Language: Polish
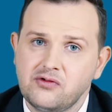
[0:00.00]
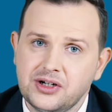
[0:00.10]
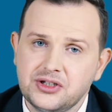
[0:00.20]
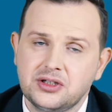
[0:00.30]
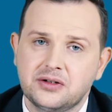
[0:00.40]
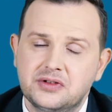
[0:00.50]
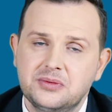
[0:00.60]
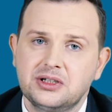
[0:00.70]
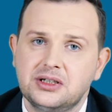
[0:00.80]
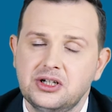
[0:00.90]
właśnie w
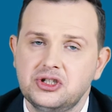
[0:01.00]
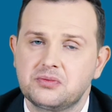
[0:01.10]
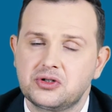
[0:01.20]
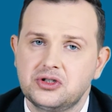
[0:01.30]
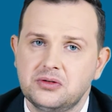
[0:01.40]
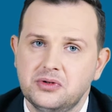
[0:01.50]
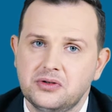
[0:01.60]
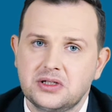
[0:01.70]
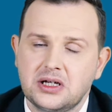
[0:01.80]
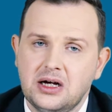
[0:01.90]
tym zakresie
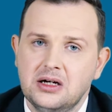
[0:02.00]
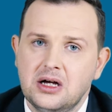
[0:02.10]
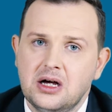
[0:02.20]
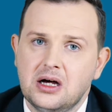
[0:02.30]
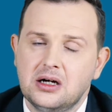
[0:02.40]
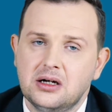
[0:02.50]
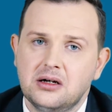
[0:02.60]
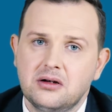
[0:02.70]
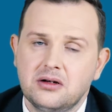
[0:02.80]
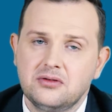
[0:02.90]
przedsiębiorca
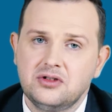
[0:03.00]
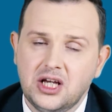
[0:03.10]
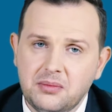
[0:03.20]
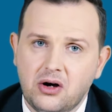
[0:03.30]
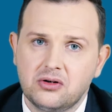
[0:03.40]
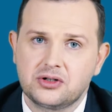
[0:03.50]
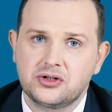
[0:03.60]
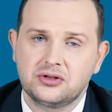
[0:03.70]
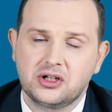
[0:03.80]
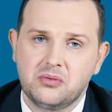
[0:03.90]
e, nie ma
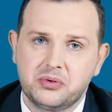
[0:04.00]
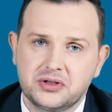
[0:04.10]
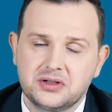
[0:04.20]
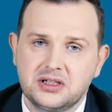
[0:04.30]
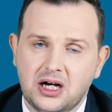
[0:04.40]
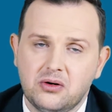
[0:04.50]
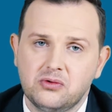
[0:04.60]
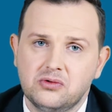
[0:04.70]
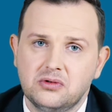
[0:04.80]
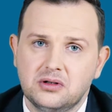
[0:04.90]
określonego
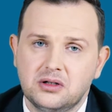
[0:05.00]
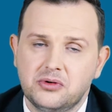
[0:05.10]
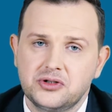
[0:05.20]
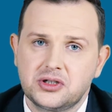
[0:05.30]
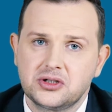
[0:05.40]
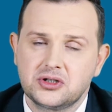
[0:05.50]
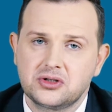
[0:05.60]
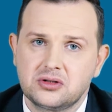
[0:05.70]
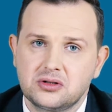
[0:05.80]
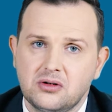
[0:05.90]
potencjału, bądź
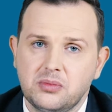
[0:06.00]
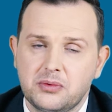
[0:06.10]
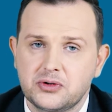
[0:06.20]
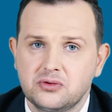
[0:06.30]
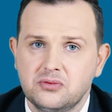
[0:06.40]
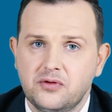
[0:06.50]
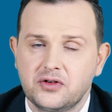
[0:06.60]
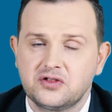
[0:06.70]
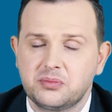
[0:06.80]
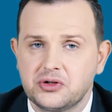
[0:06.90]
też no, po prostu
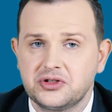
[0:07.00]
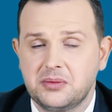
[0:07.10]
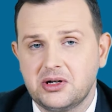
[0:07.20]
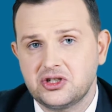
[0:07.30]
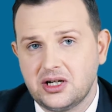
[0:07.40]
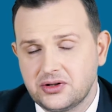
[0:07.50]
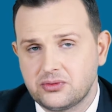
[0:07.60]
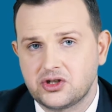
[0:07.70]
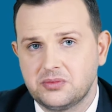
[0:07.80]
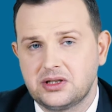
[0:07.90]
mówiąc wprost nie ma
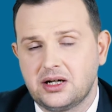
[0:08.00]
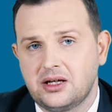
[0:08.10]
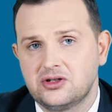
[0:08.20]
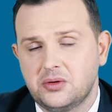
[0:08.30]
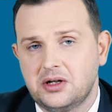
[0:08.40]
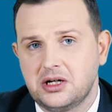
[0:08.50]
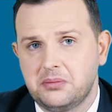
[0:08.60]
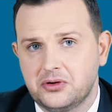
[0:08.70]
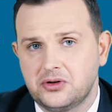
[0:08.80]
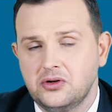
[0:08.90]
czasu, żeby takie działania
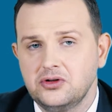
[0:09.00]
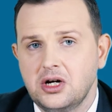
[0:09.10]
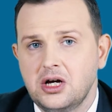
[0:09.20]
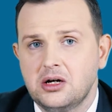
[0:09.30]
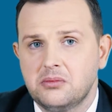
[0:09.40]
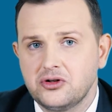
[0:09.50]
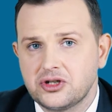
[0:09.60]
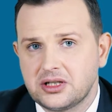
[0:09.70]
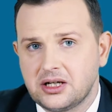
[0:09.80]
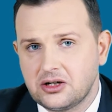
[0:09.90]
podjąć,
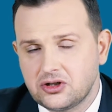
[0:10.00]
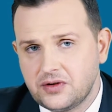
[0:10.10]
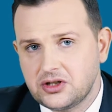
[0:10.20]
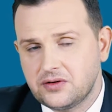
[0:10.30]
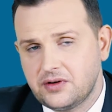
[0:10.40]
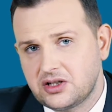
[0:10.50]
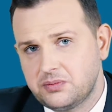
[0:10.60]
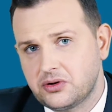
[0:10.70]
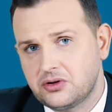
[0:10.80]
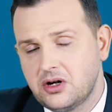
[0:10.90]
może zaangażować się w
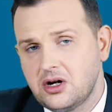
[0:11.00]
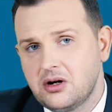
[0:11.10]
eksport